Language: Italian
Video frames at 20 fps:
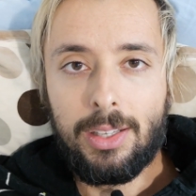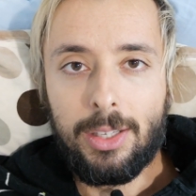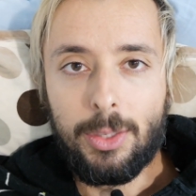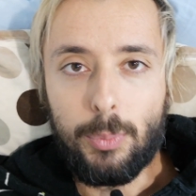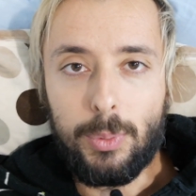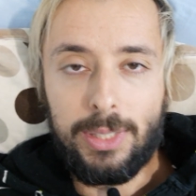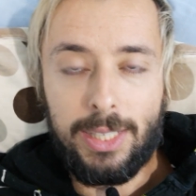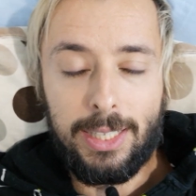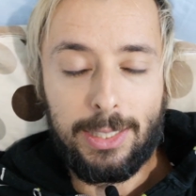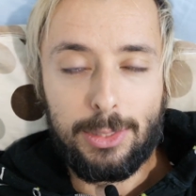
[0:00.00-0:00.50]

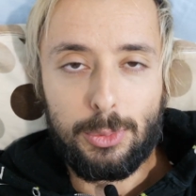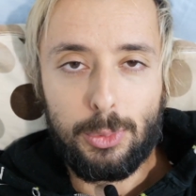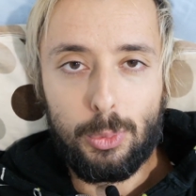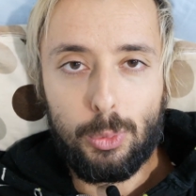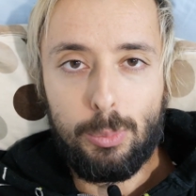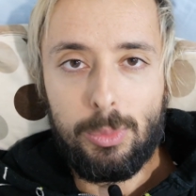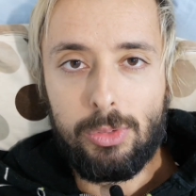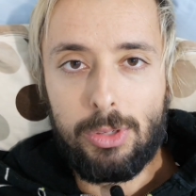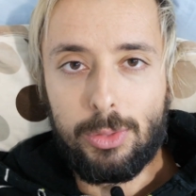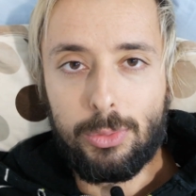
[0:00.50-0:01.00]
Quindi anche su
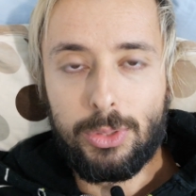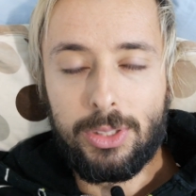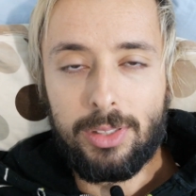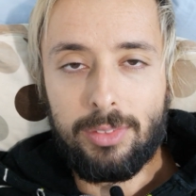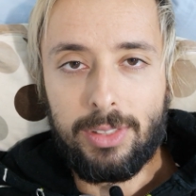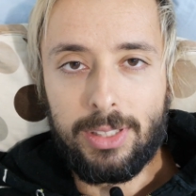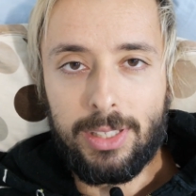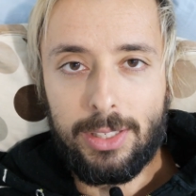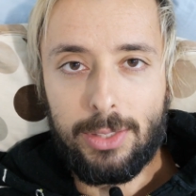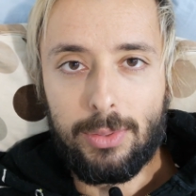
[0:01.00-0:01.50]
YouTube volevo
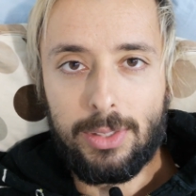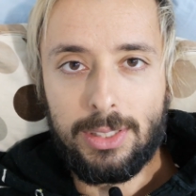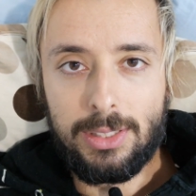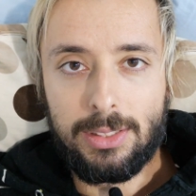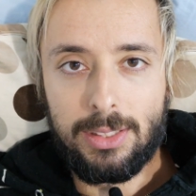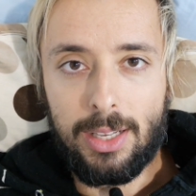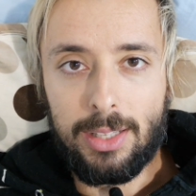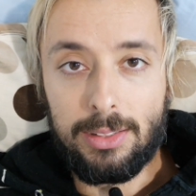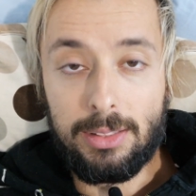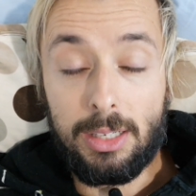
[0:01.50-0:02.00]
dirvi che io e
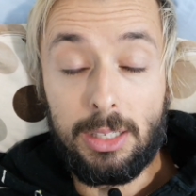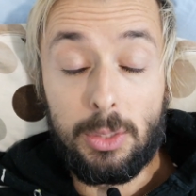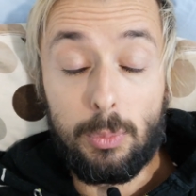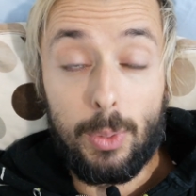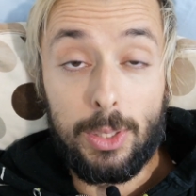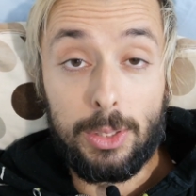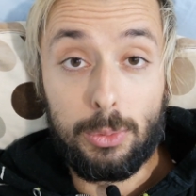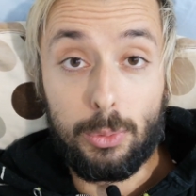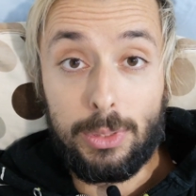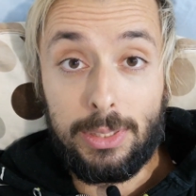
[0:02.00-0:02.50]
Alessandra, in
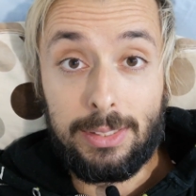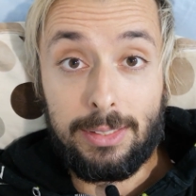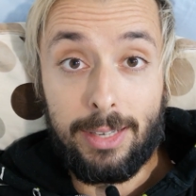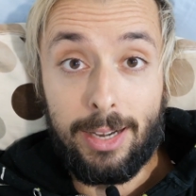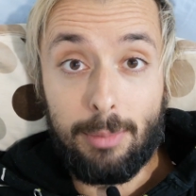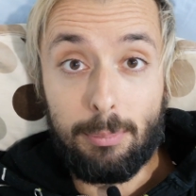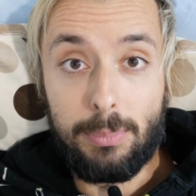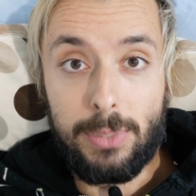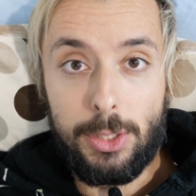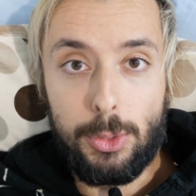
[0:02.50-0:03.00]
quanto
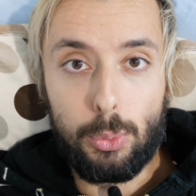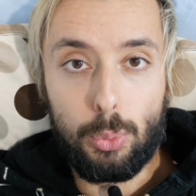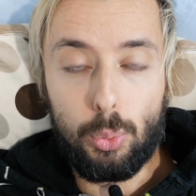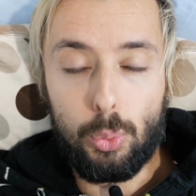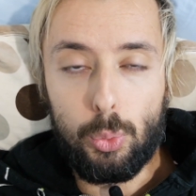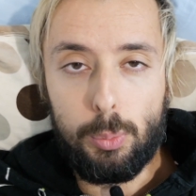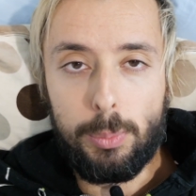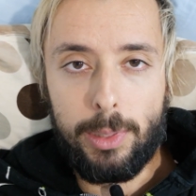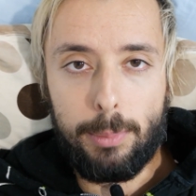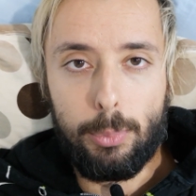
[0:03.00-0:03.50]
entrambi
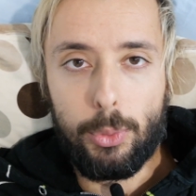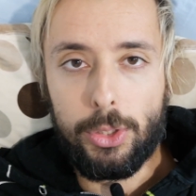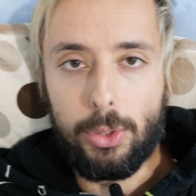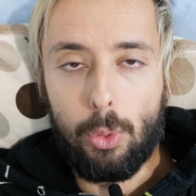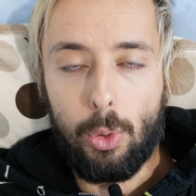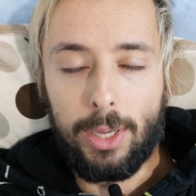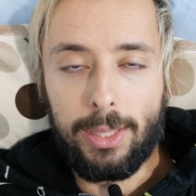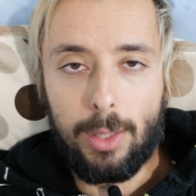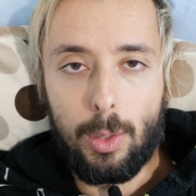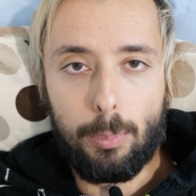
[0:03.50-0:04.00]
youtuber, poi ho
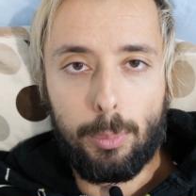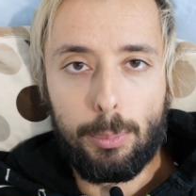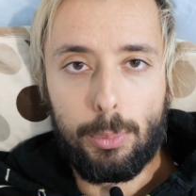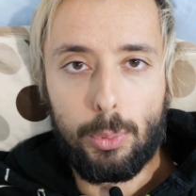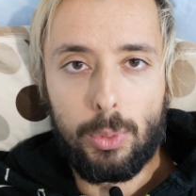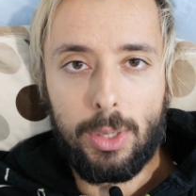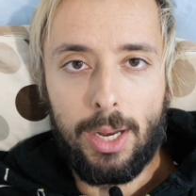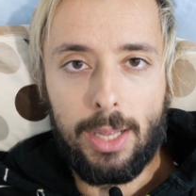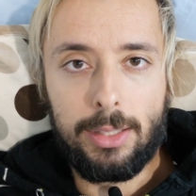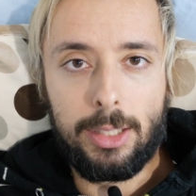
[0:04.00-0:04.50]
un canale un po'
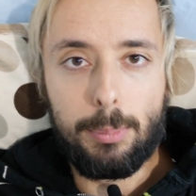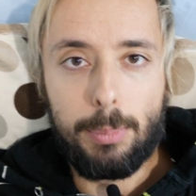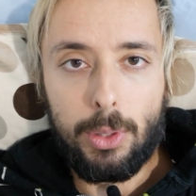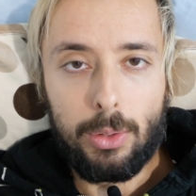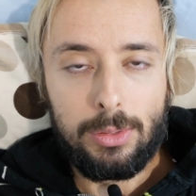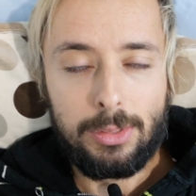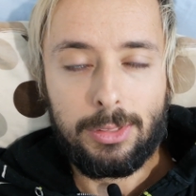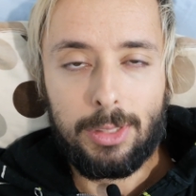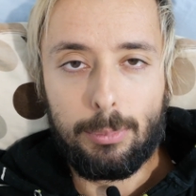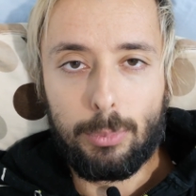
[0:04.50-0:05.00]
più grande,
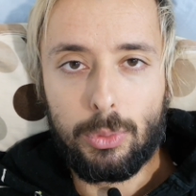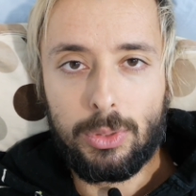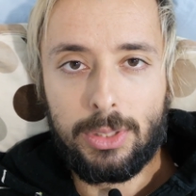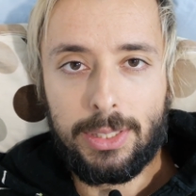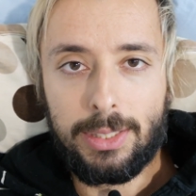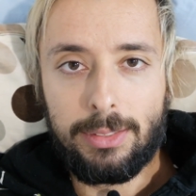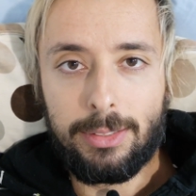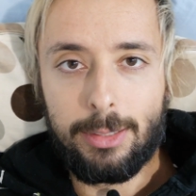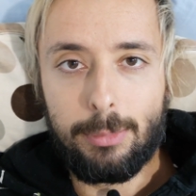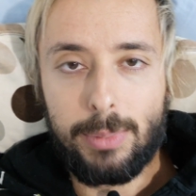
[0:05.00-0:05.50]
però siamo
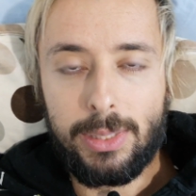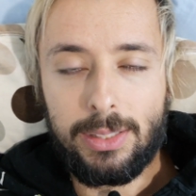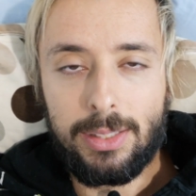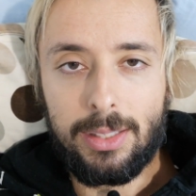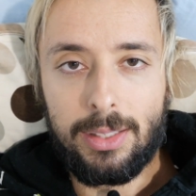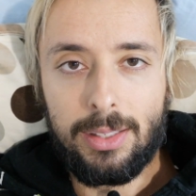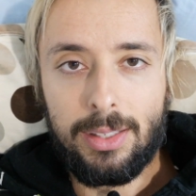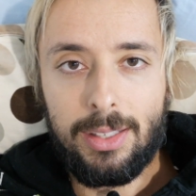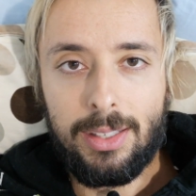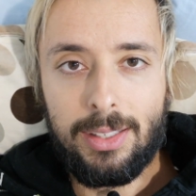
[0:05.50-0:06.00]

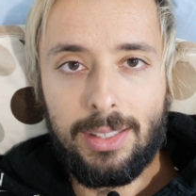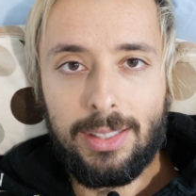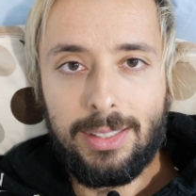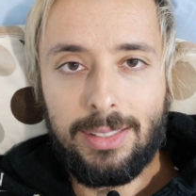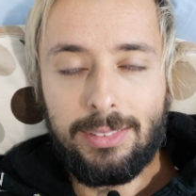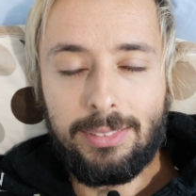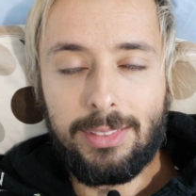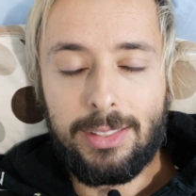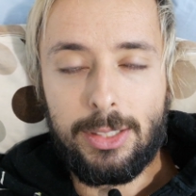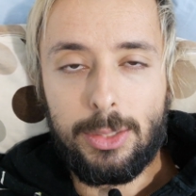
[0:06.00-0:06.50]
tecnicamente
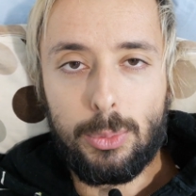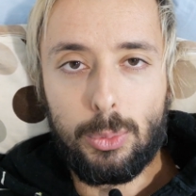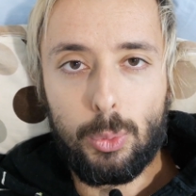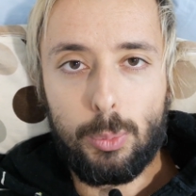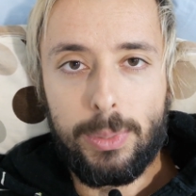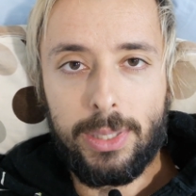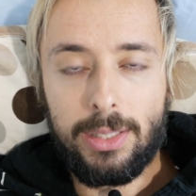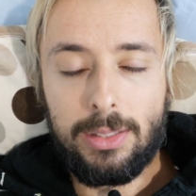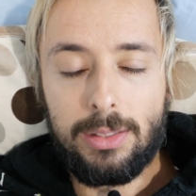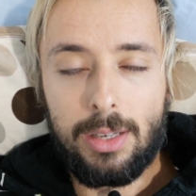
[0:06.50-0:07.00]
dei
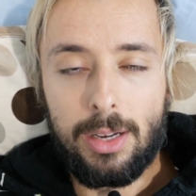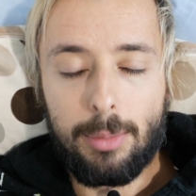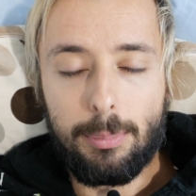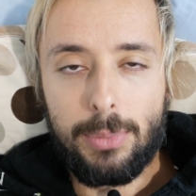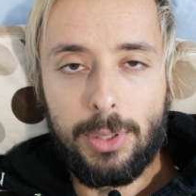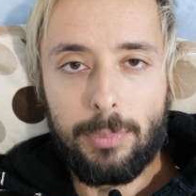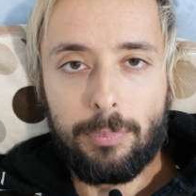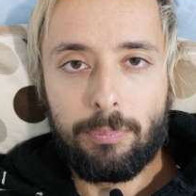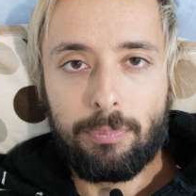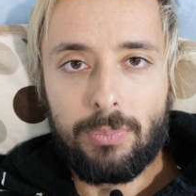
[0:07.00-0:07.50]
youtuber
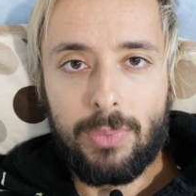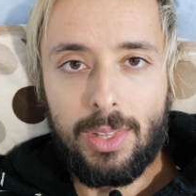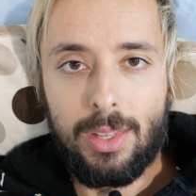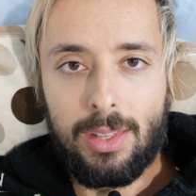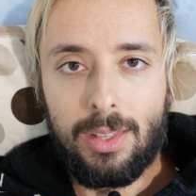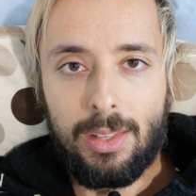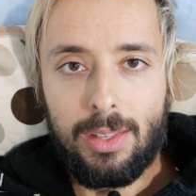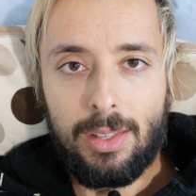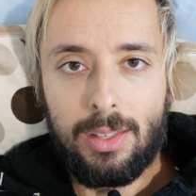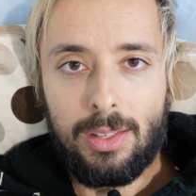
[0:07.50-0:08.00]
entrambi,
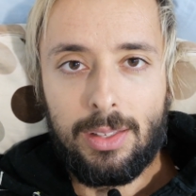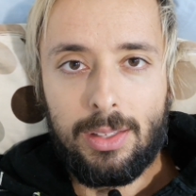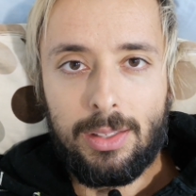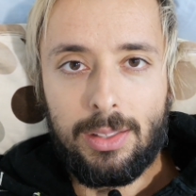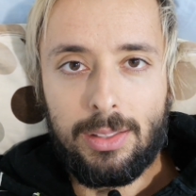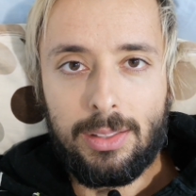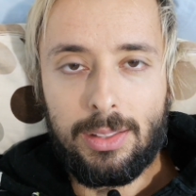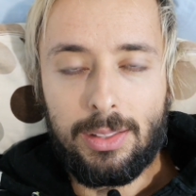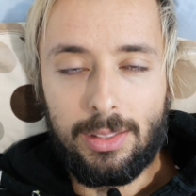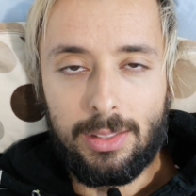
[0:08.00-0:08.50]

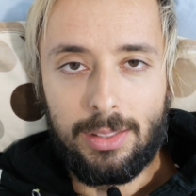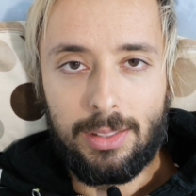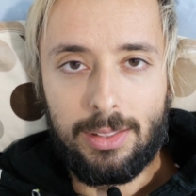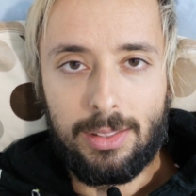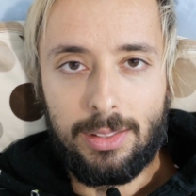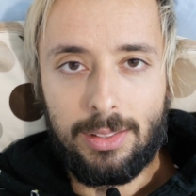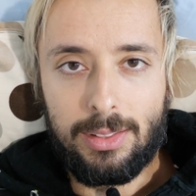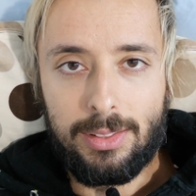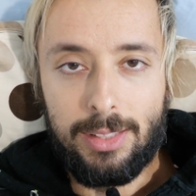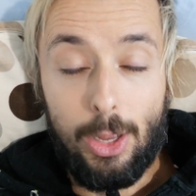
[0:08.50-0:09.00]

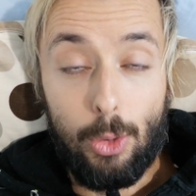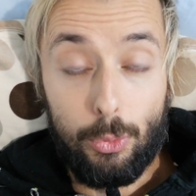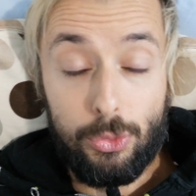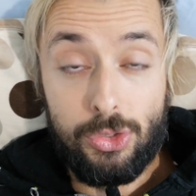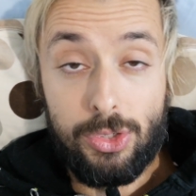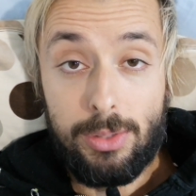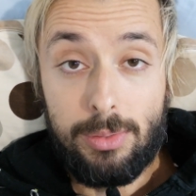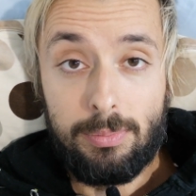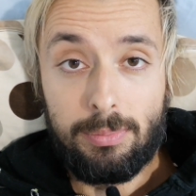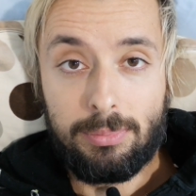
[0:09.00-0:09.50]
eh, da
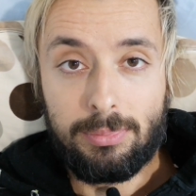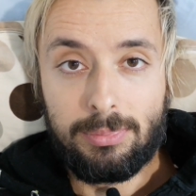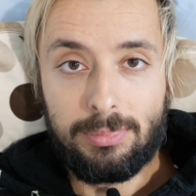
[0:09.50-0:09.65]
oggi